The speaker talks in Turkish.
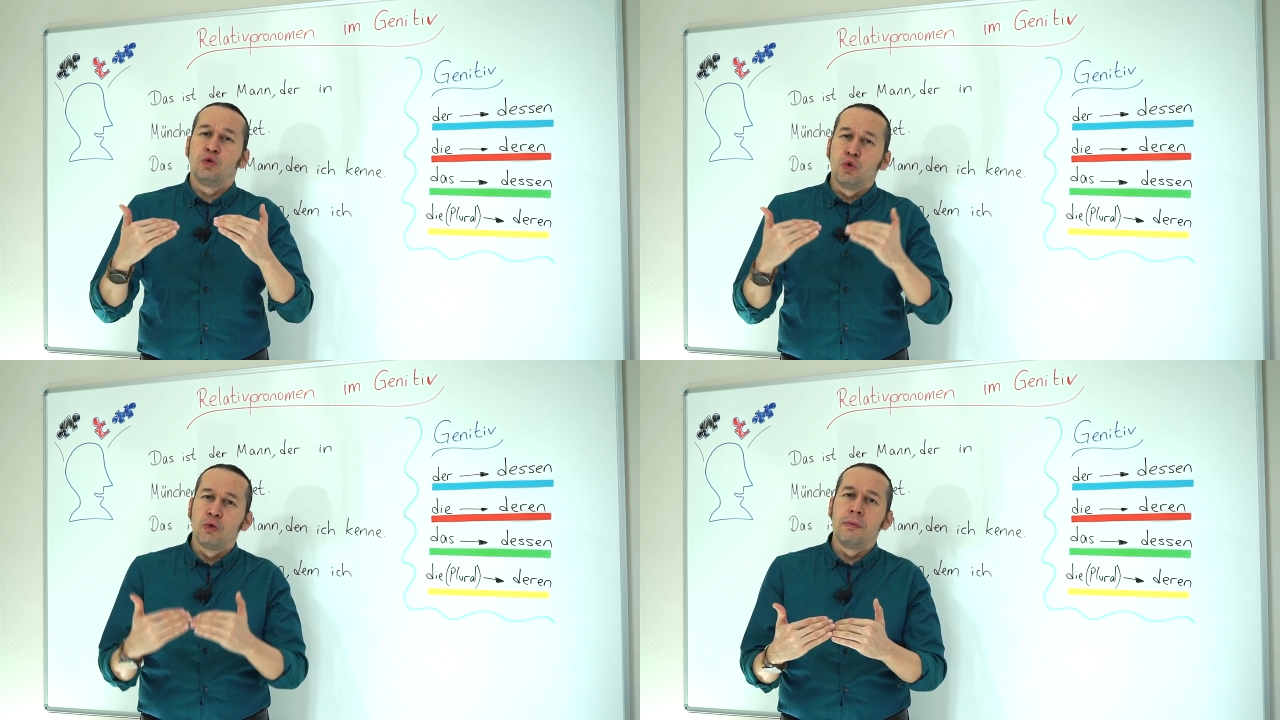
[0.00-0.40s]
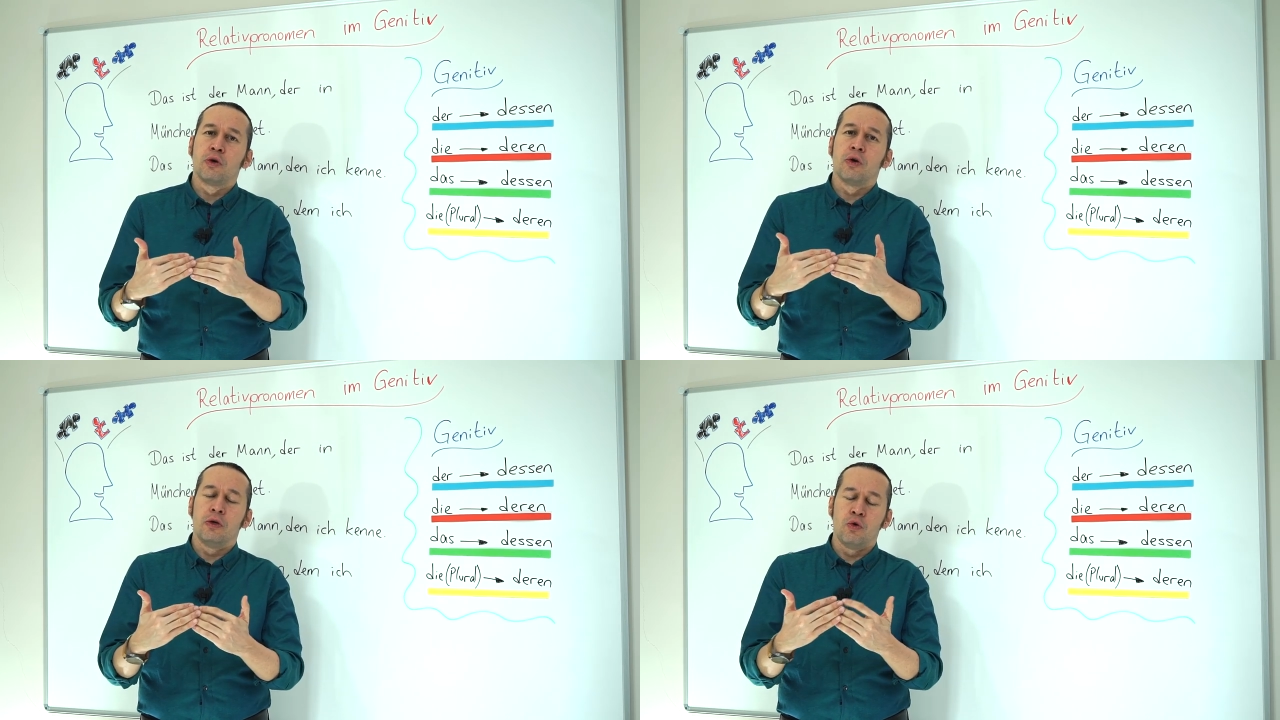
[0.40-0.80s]
duruma
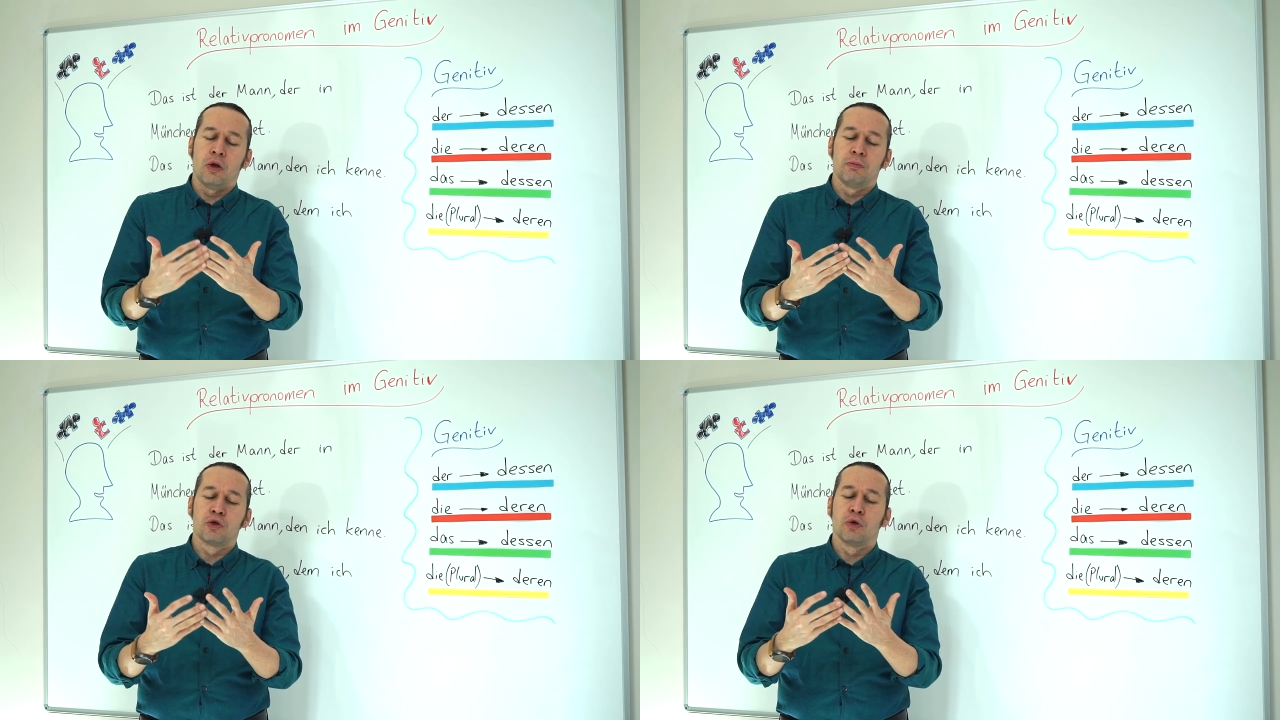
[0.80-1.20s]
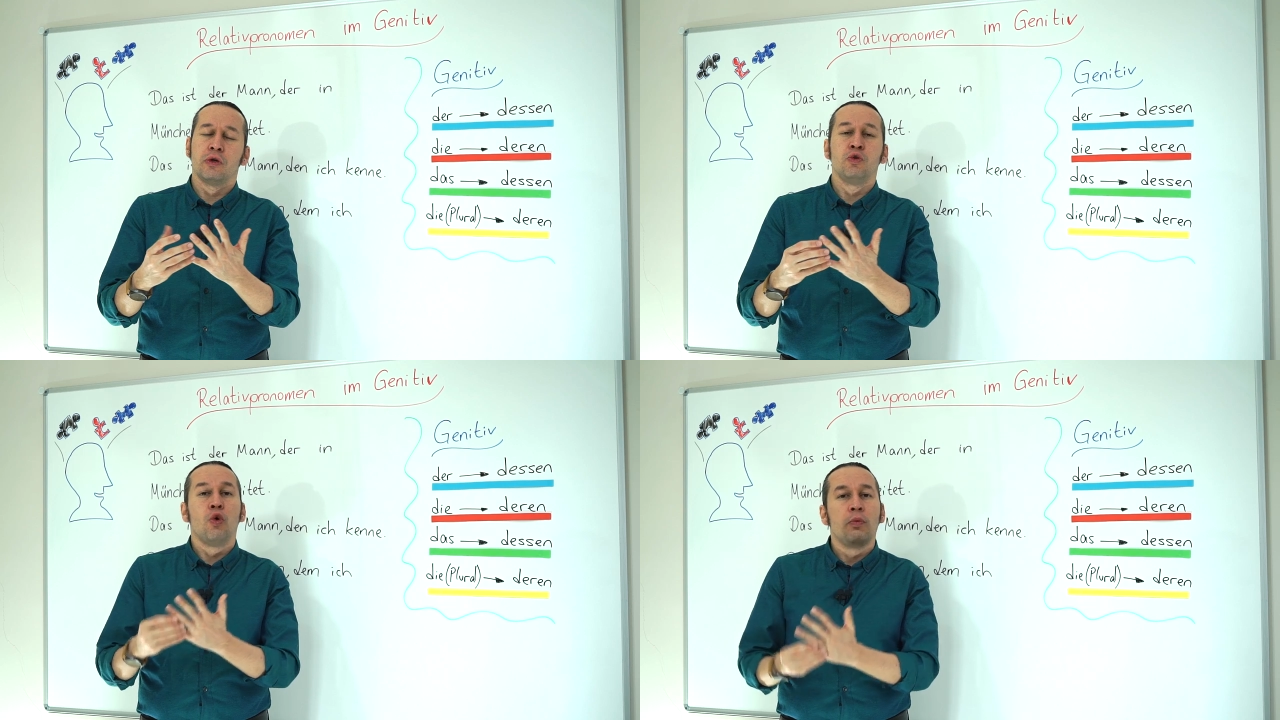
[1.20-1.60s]
göre ne olmuş
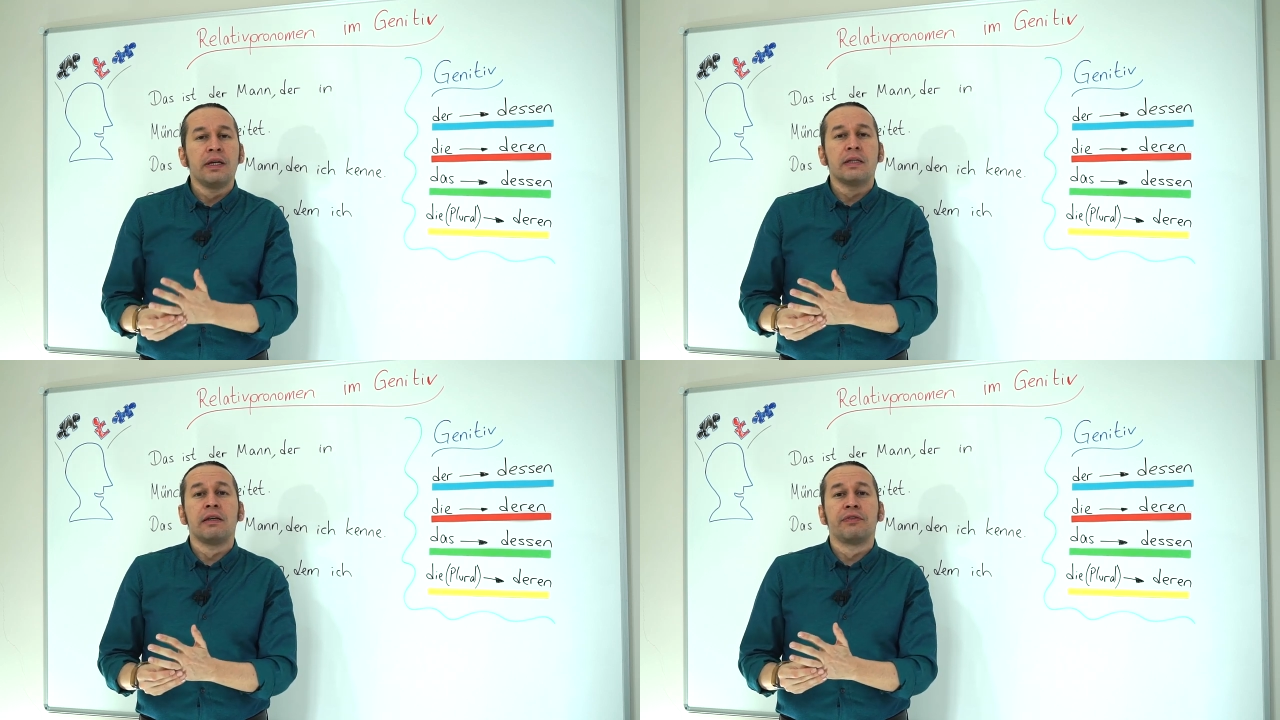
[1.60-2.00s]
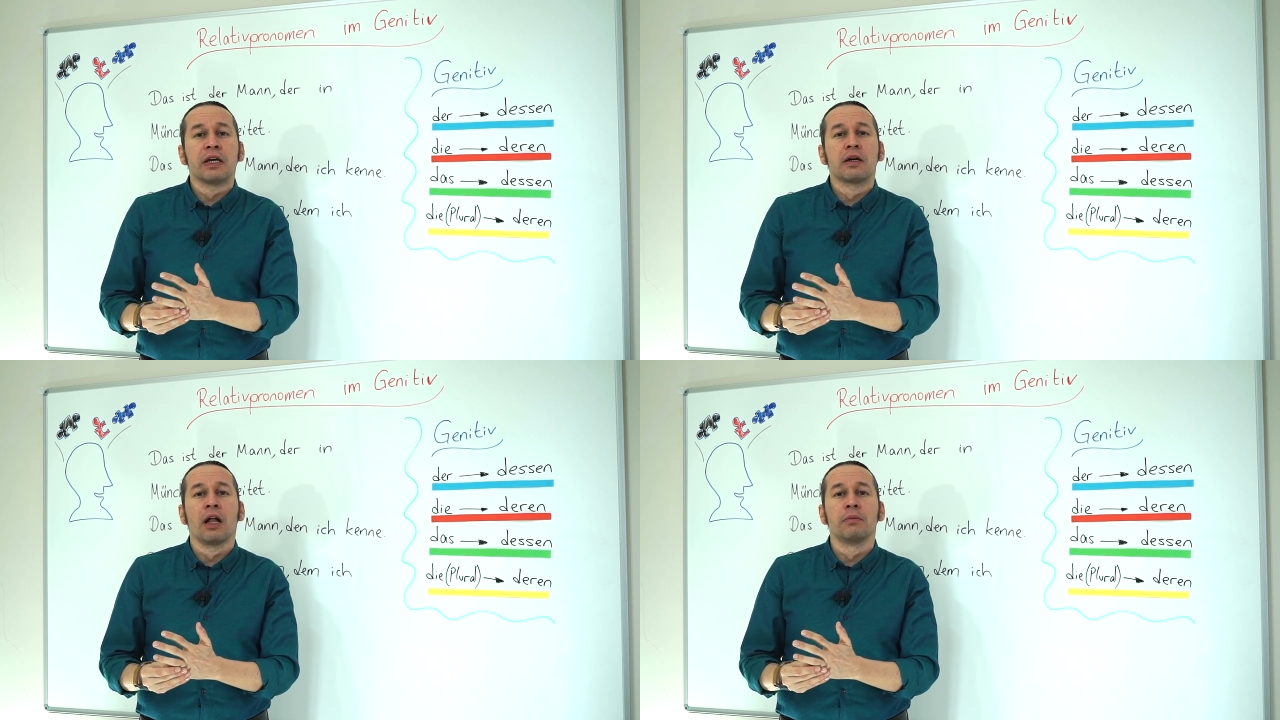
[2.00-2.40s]
oluyor?
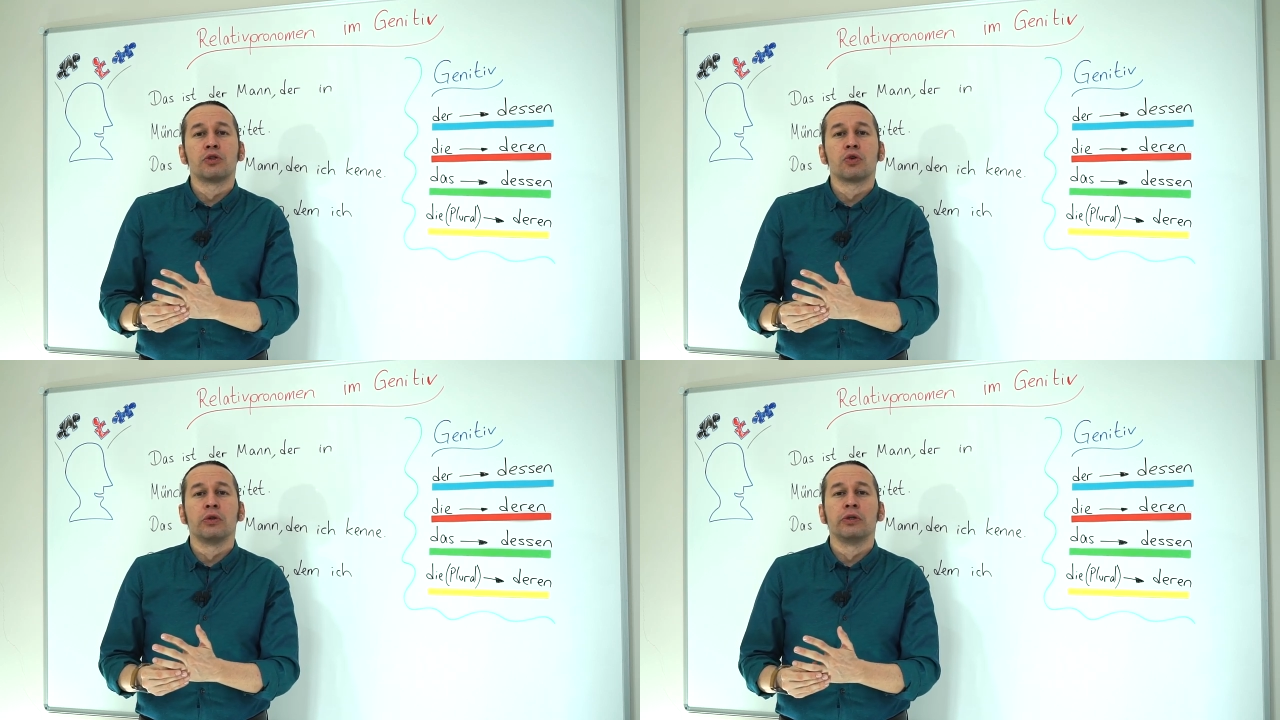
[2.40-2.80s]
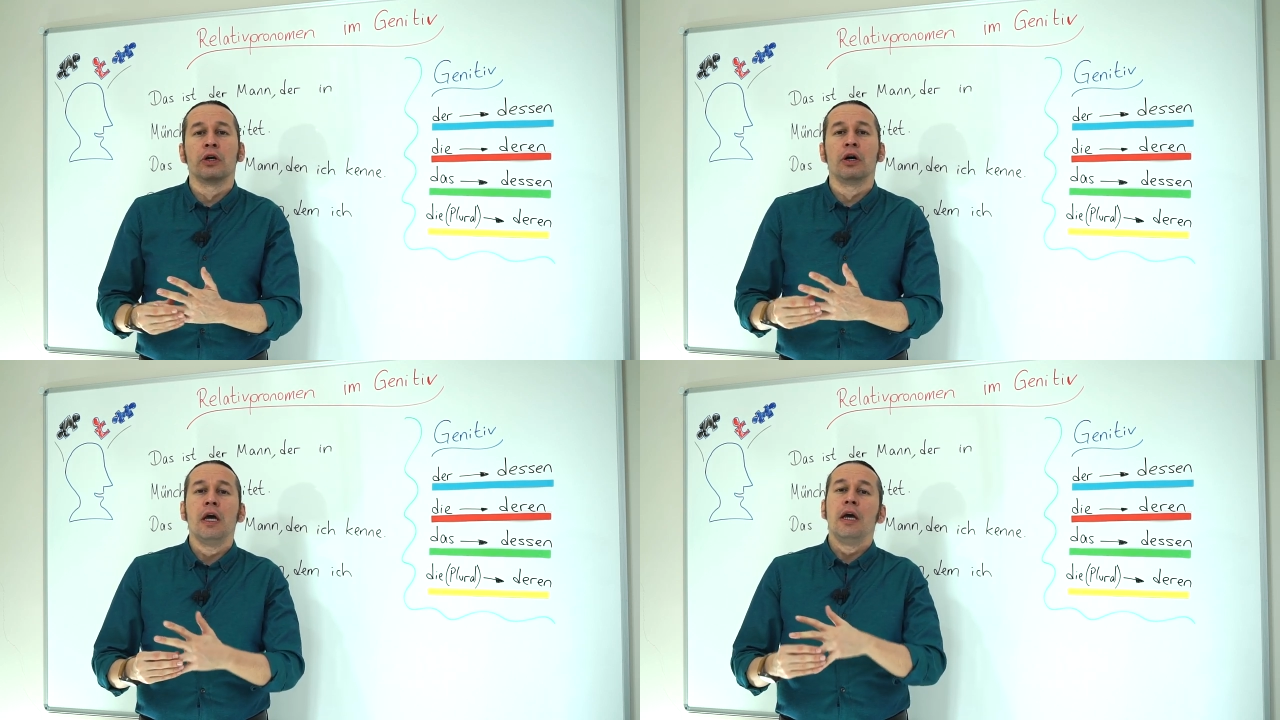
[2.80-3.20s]
Nominatifte kalmış
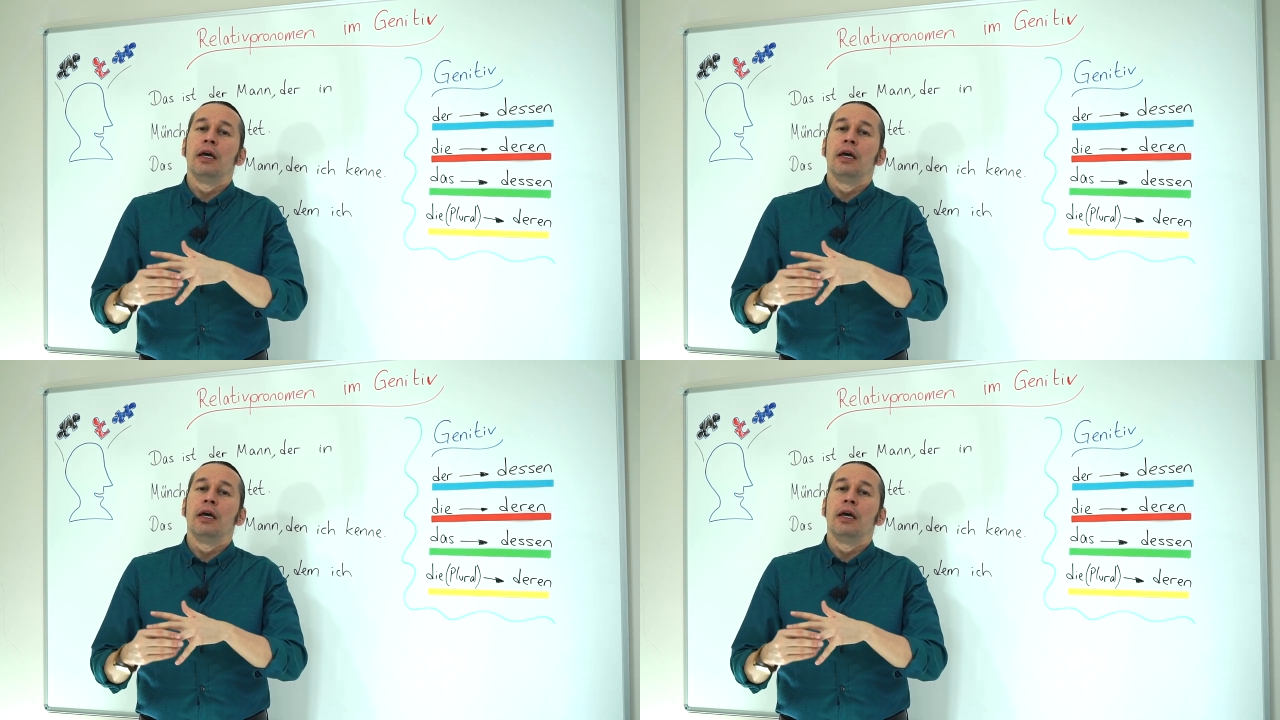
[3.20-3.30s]
oluyor.